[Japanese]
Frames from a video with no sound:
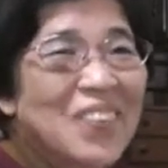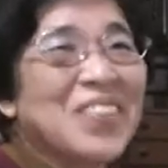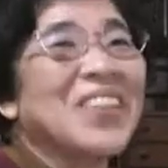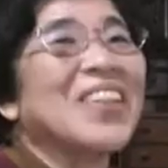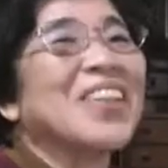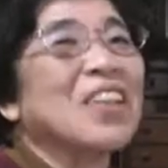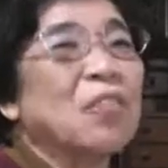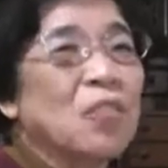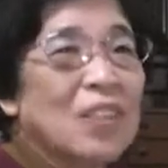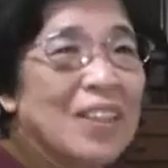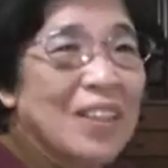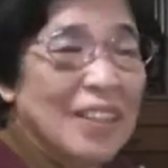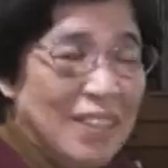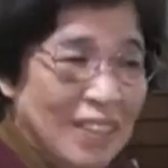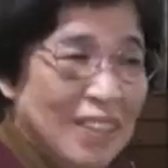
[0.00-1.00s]
おっしゃったもん
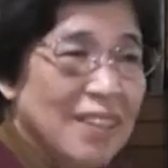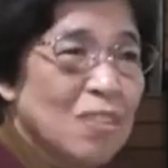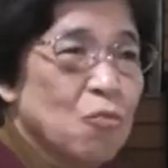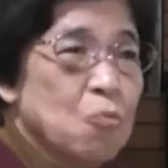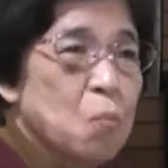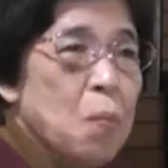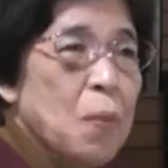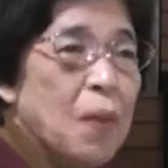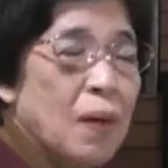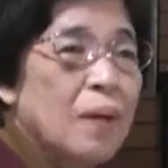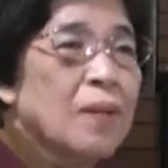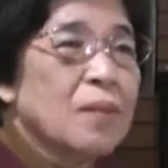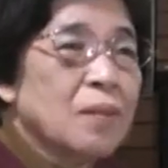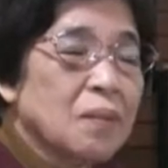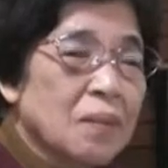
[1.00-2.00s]
だから「
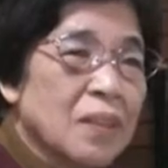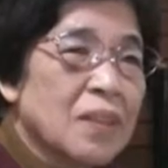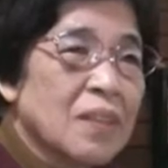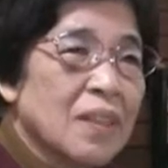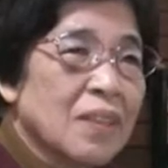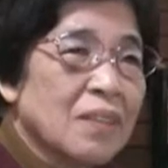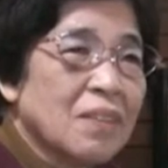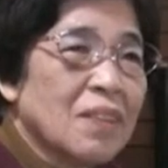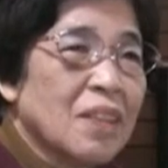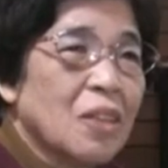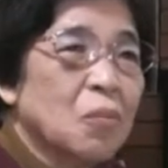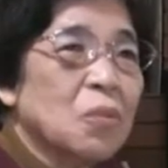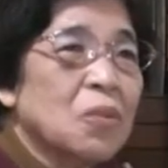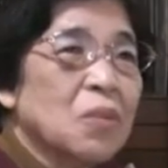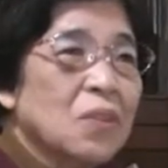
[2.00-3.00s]
ああそうですか」って言った
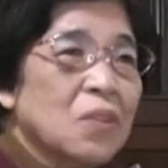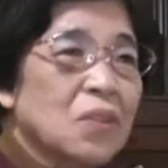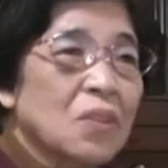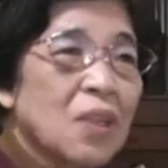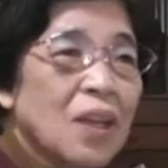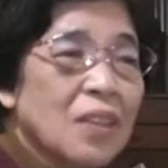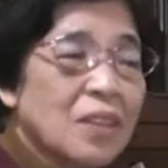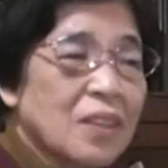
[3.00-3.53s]
らもうそう